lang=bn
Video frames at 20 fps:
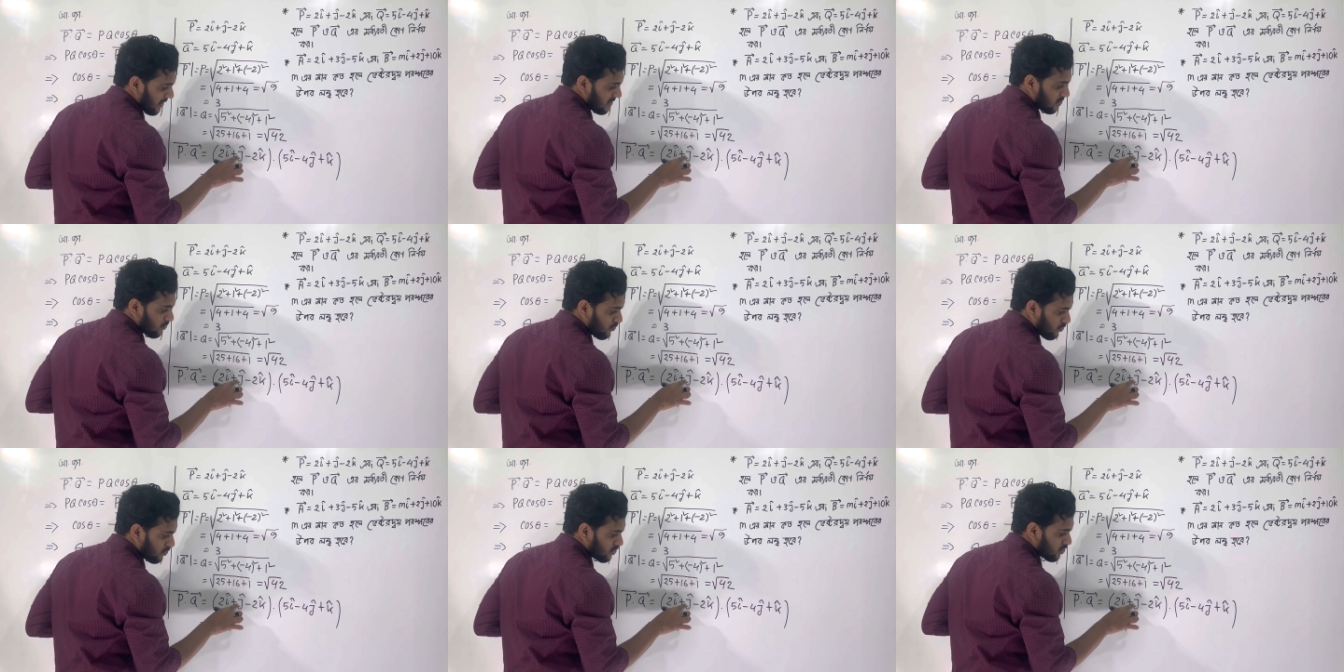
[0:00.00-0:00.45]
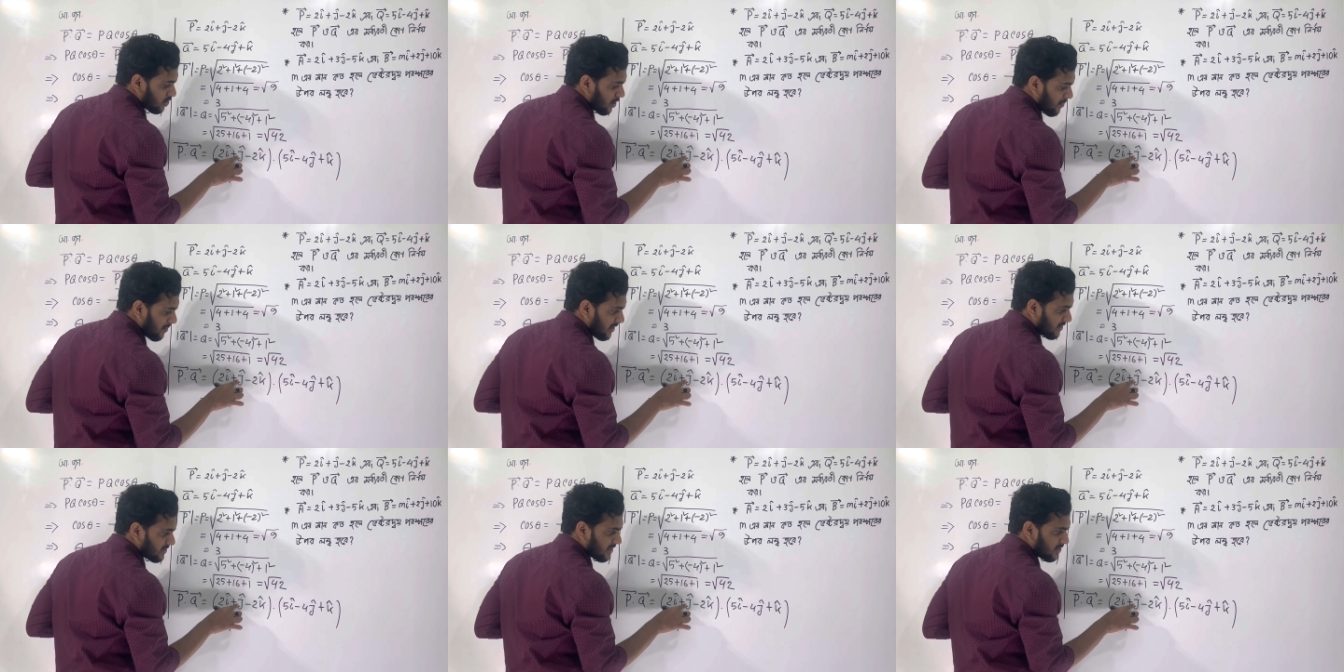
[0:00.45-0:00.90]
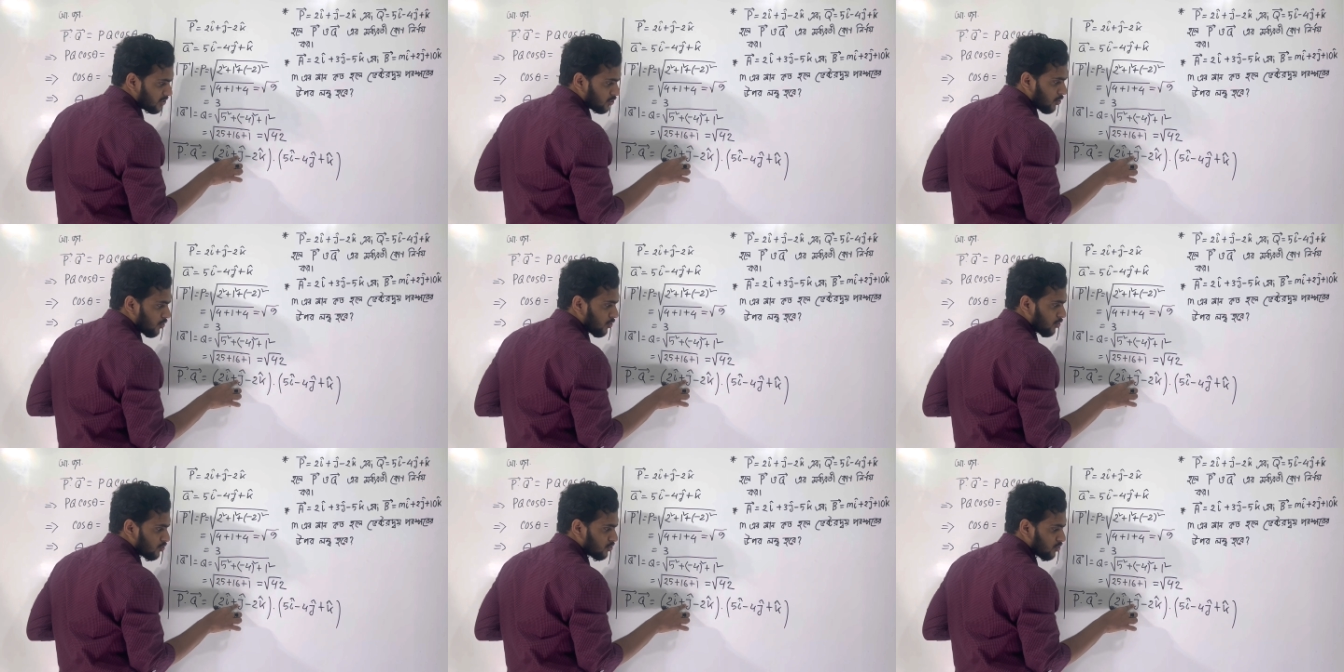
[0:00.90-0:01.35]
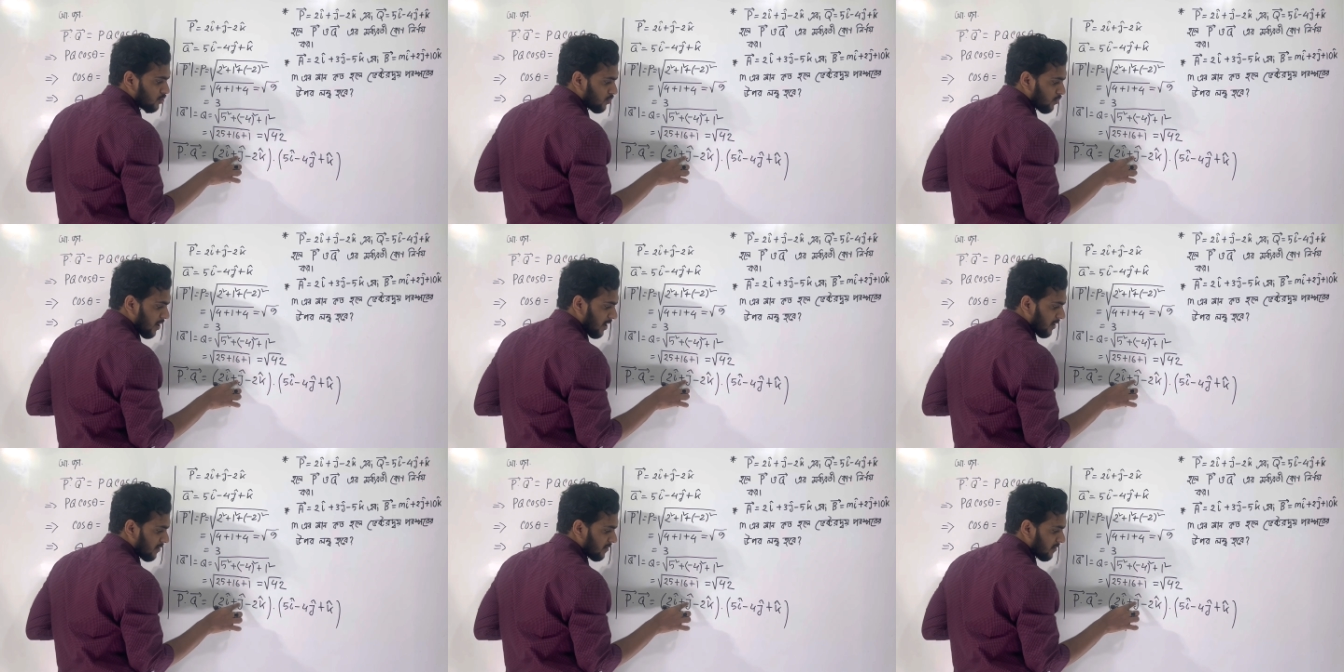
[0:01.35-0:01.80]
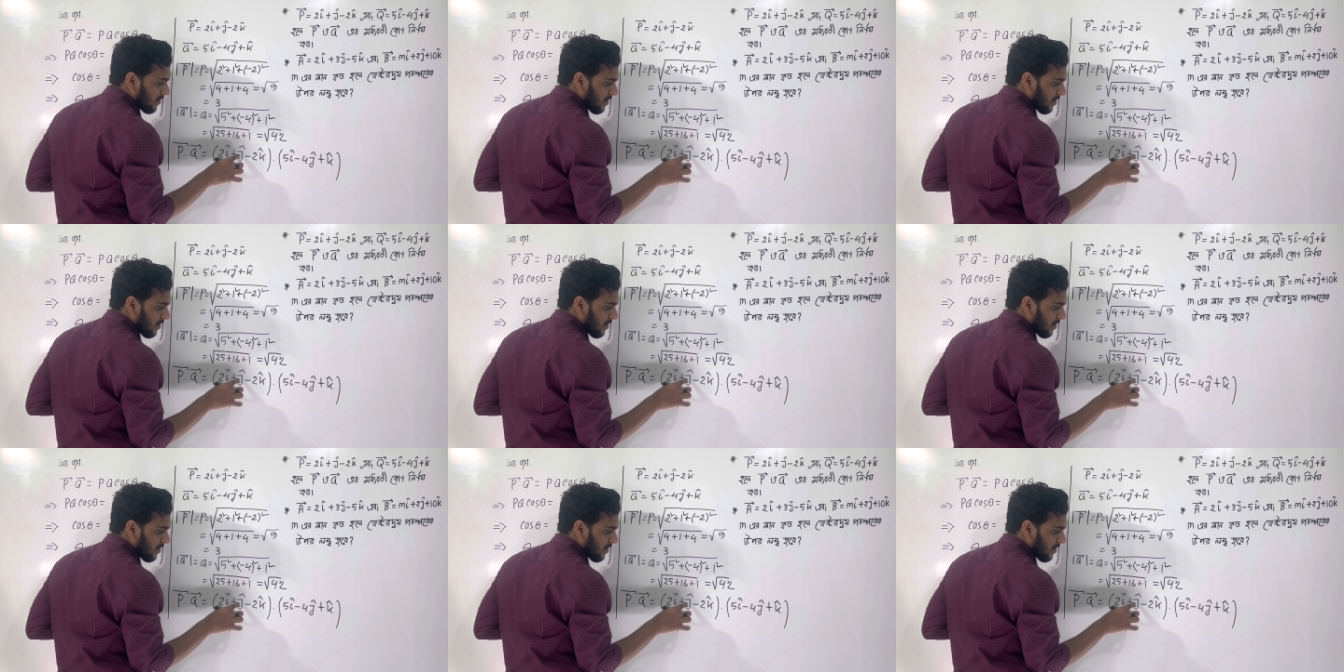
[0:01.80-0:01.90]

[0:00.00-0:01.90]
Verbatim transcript: আছে কোনো কিছু নামিনে জের সব কত ওয়ান